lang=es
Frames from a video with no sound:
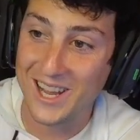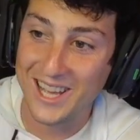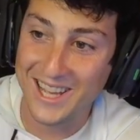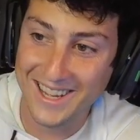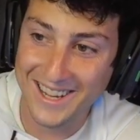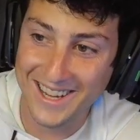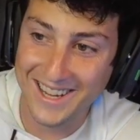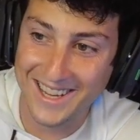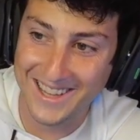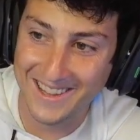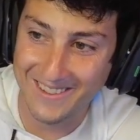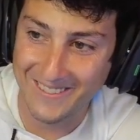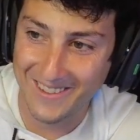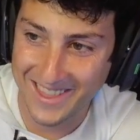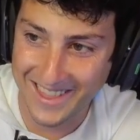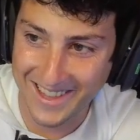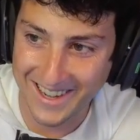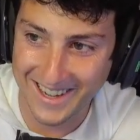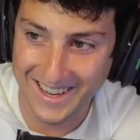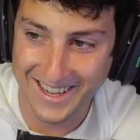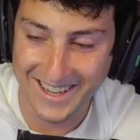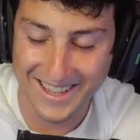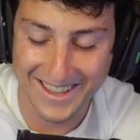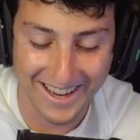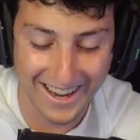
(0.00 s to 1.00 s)
¿eh? Que te
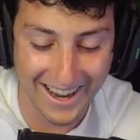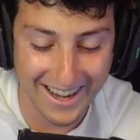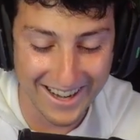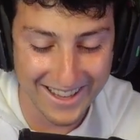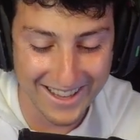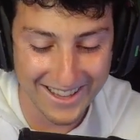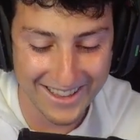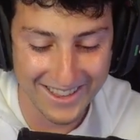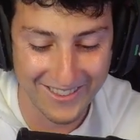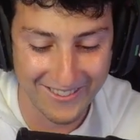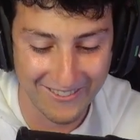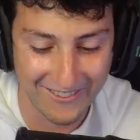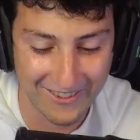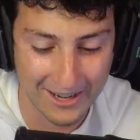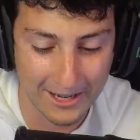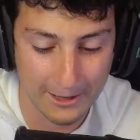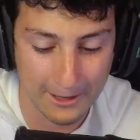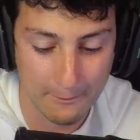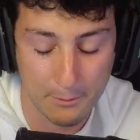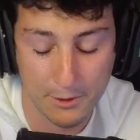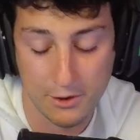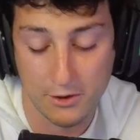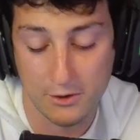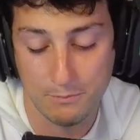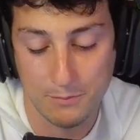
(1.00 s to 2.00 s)
vacilen y te ganen, duele.
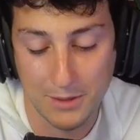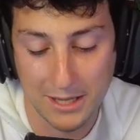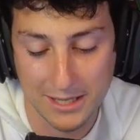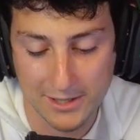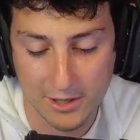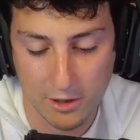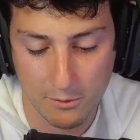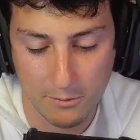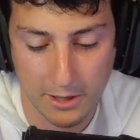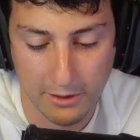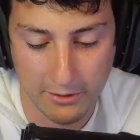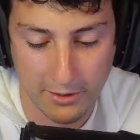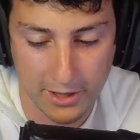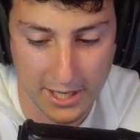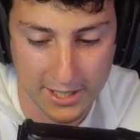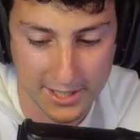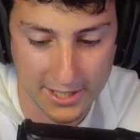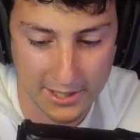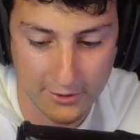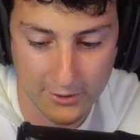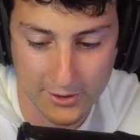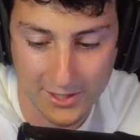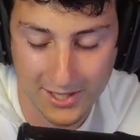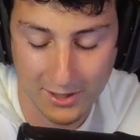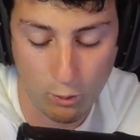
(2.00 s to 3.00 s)
Pero se lo merecía,
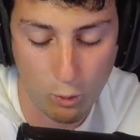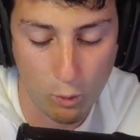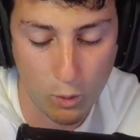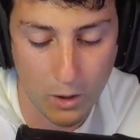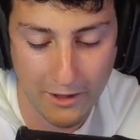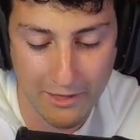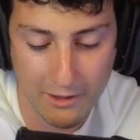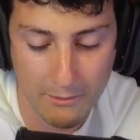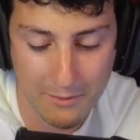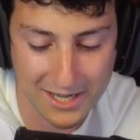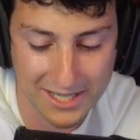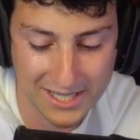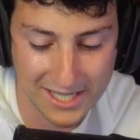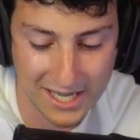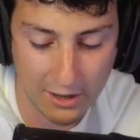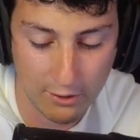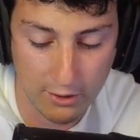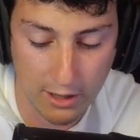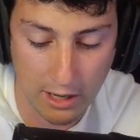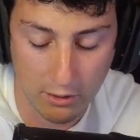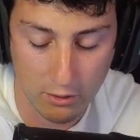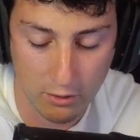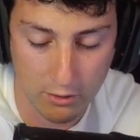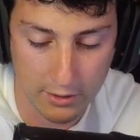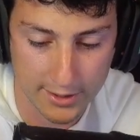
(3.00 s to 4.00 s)
chicos. juega demasiado
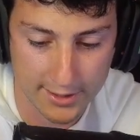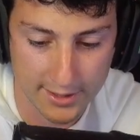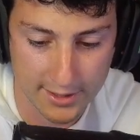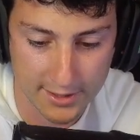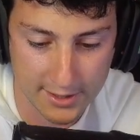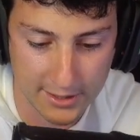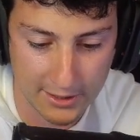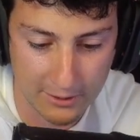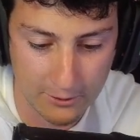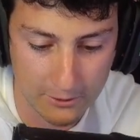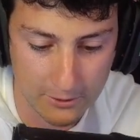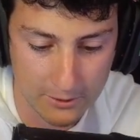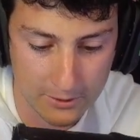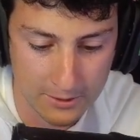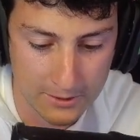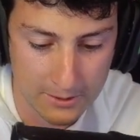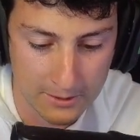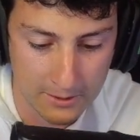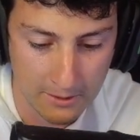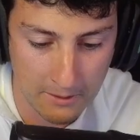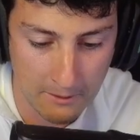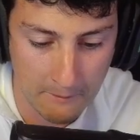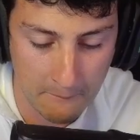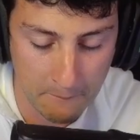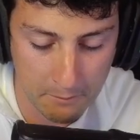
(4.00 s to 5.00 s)
cagón este chico.
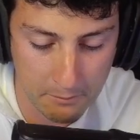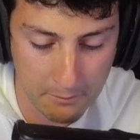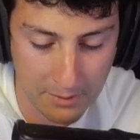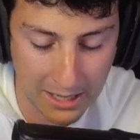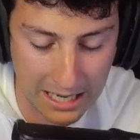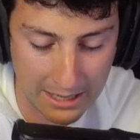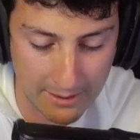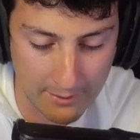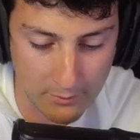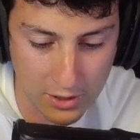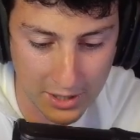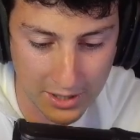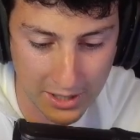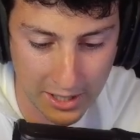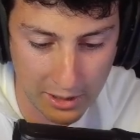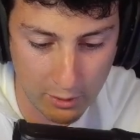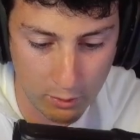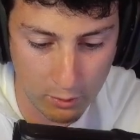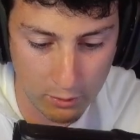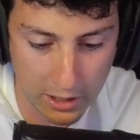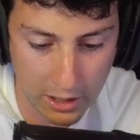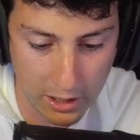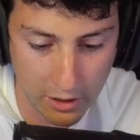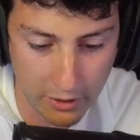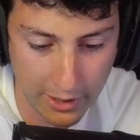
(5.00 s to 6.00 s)
Vale, vamos a tener
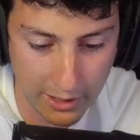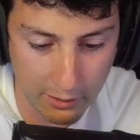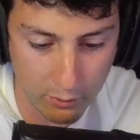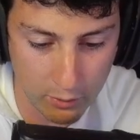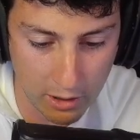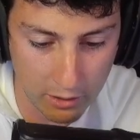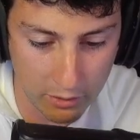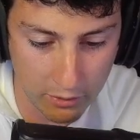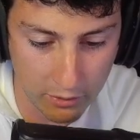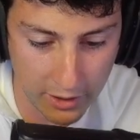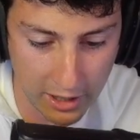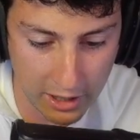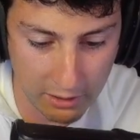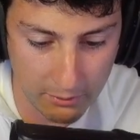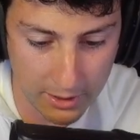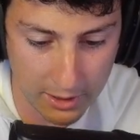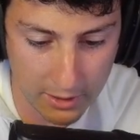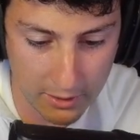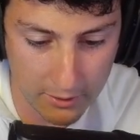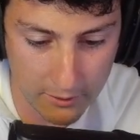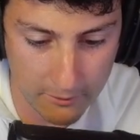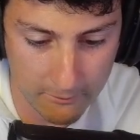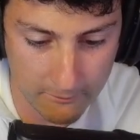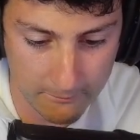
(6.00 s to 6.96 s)
ulti ahora. Cuidado con 8-bit.